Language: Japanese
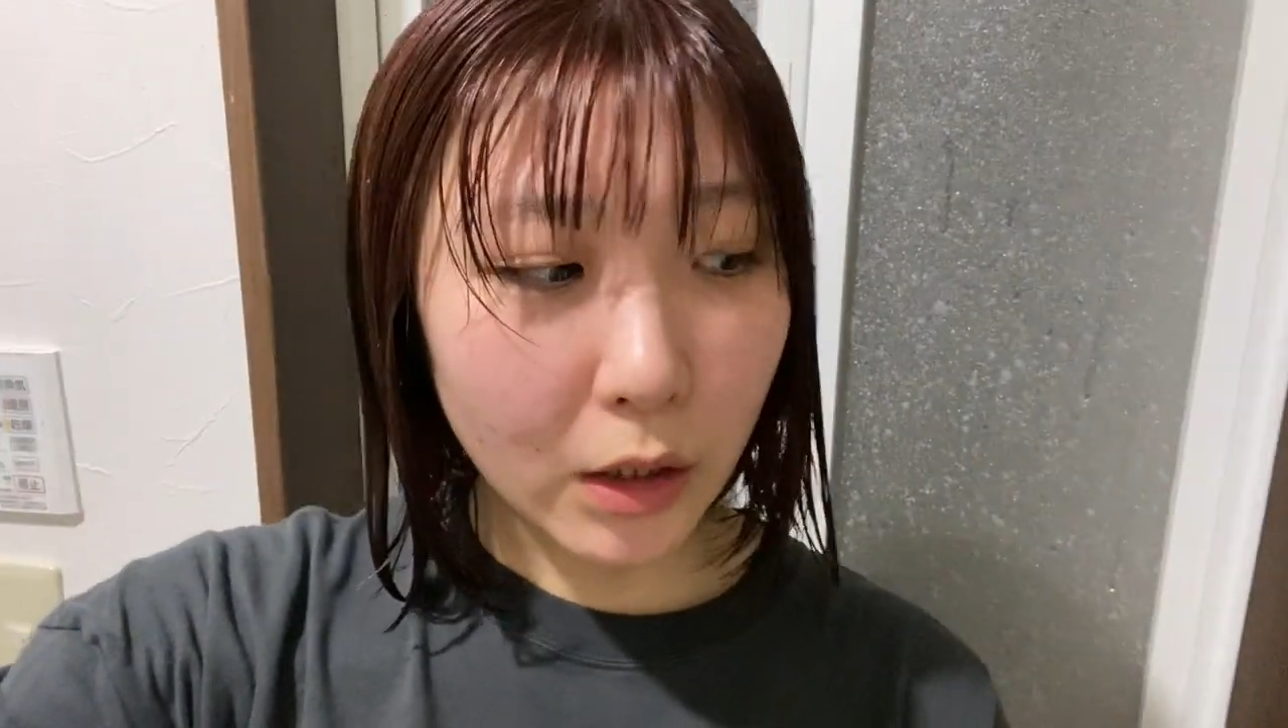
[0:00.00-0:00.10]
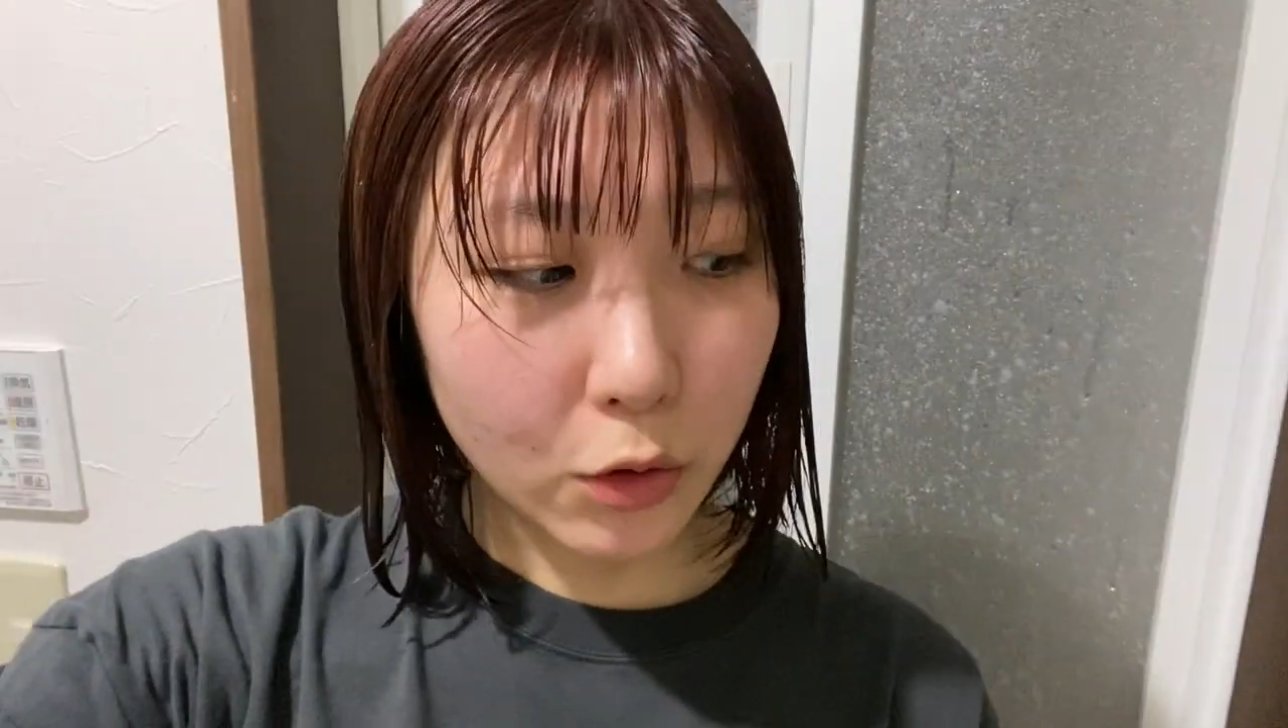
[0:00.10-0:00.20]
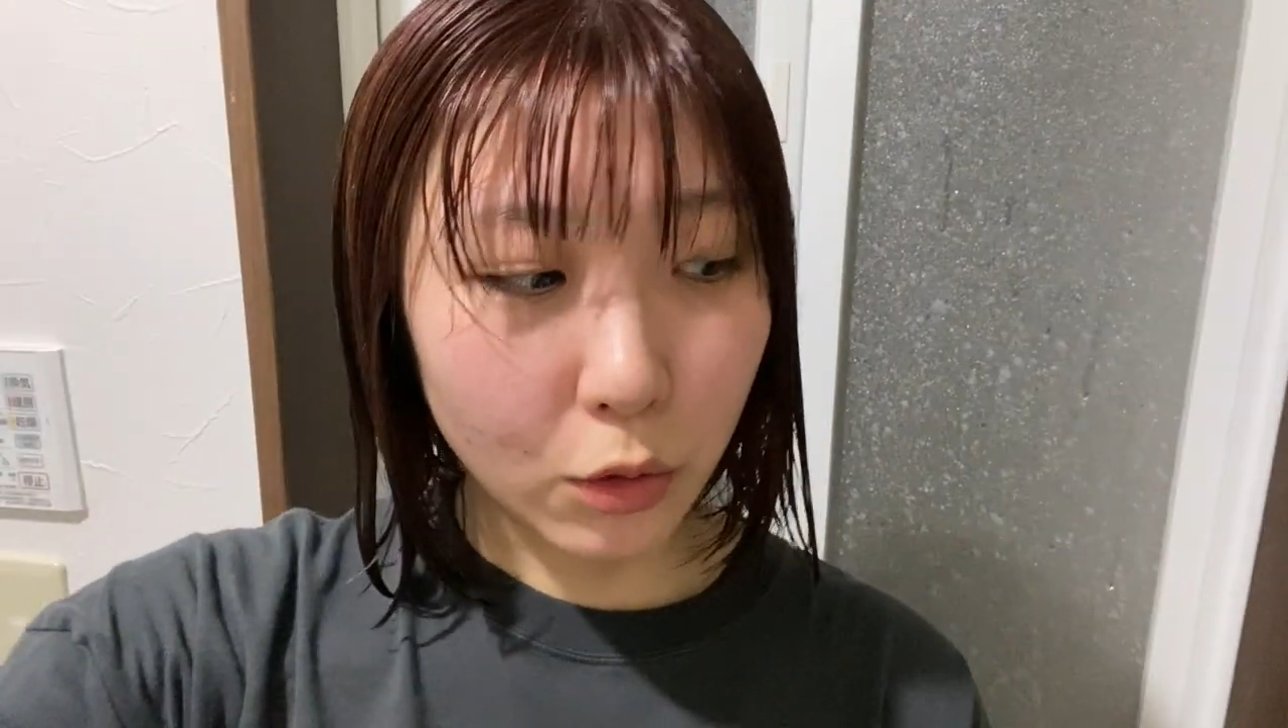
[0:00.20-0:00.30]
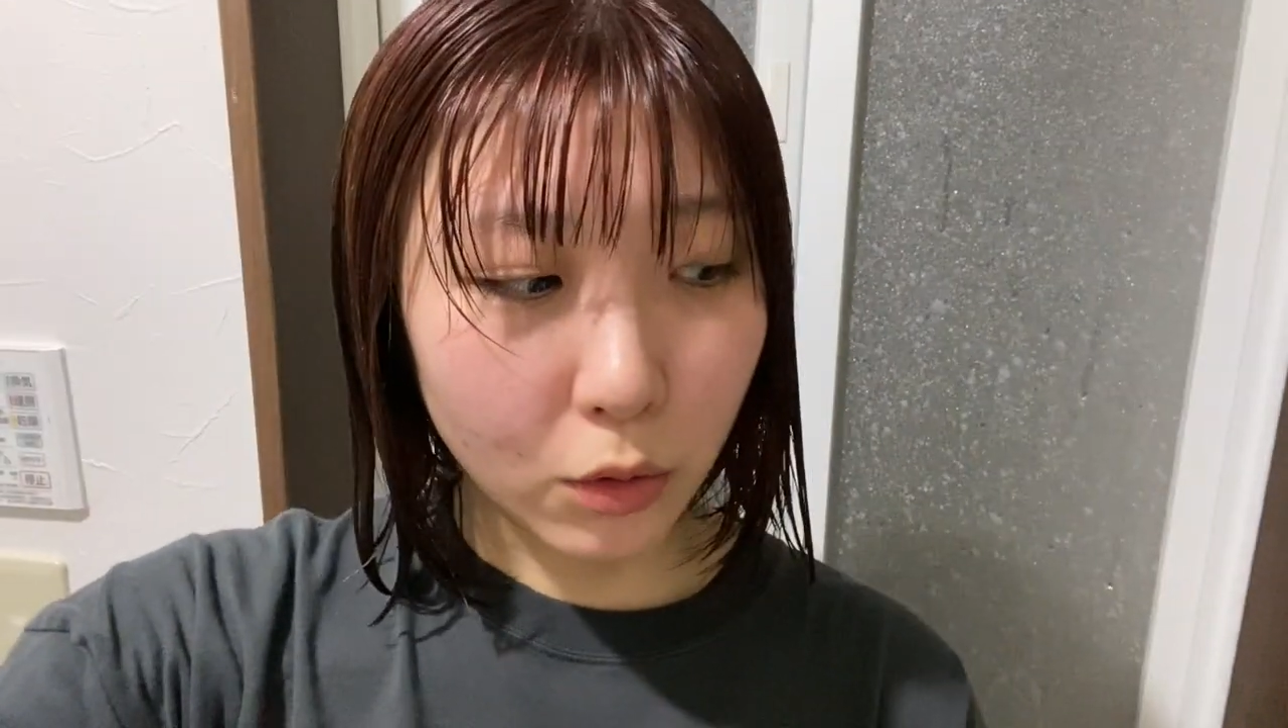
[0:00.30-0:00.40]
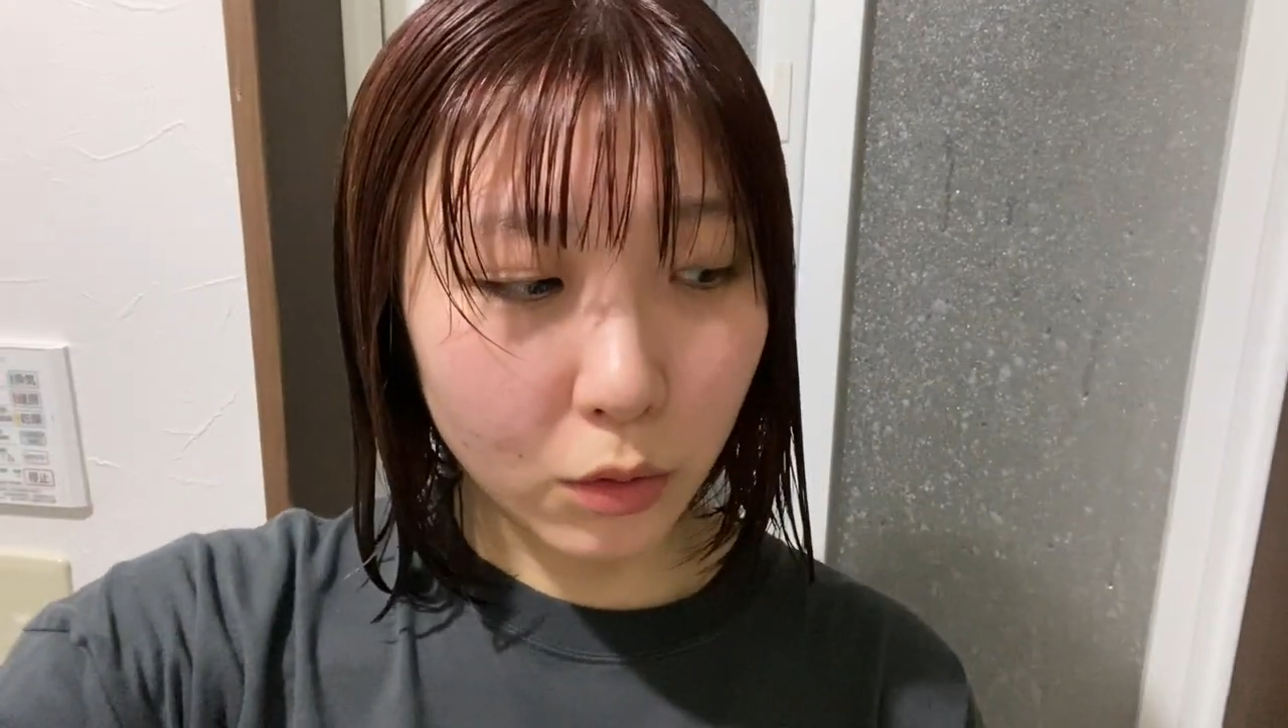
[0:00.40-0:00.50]

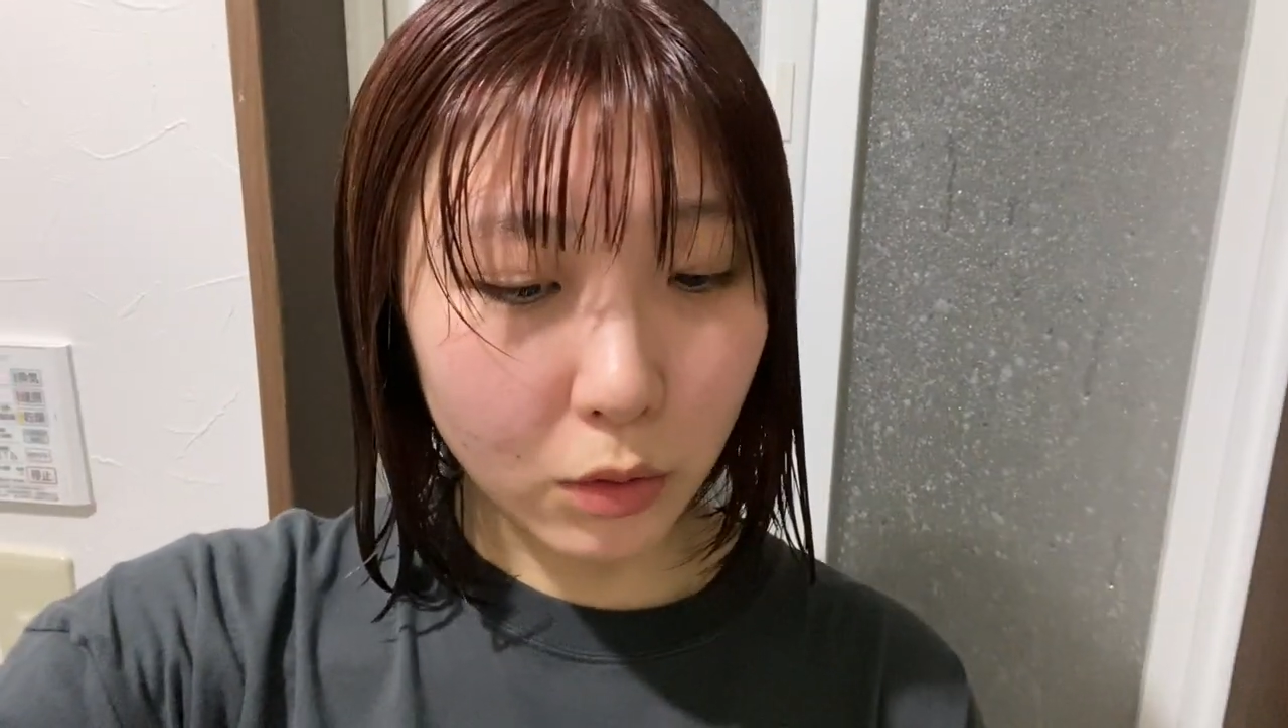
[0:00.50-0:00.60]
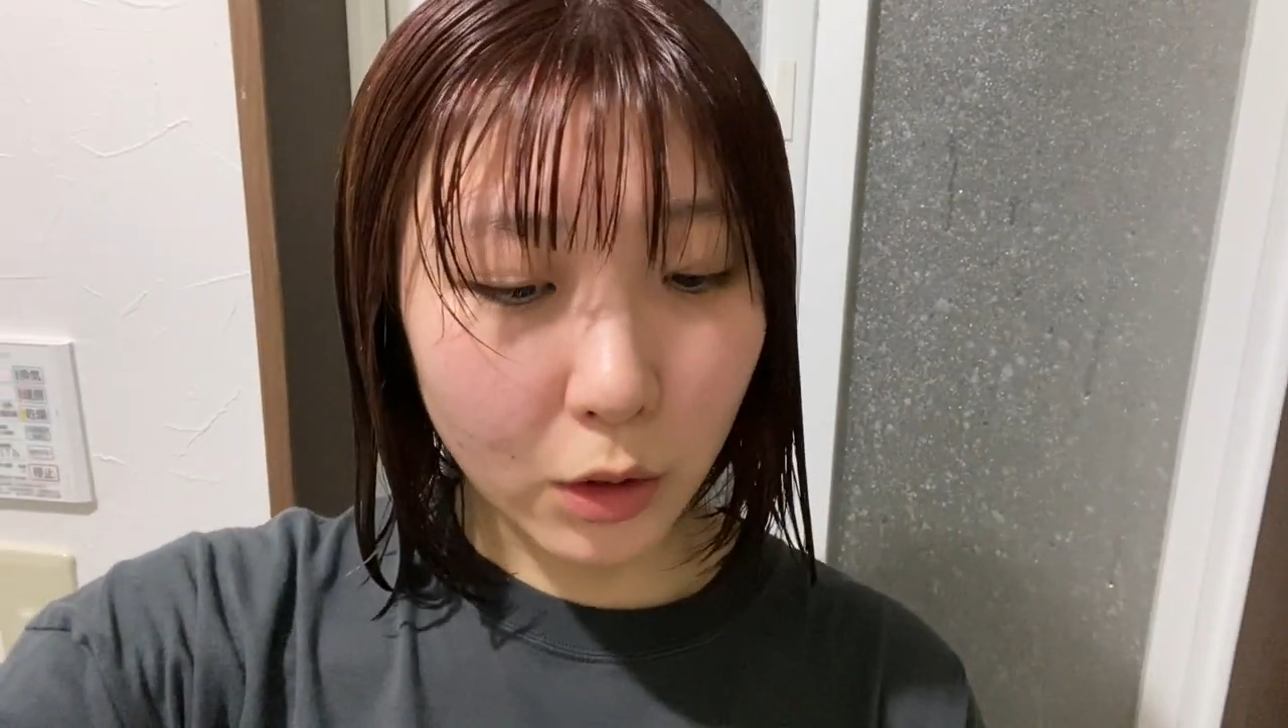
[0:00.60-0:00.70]
その、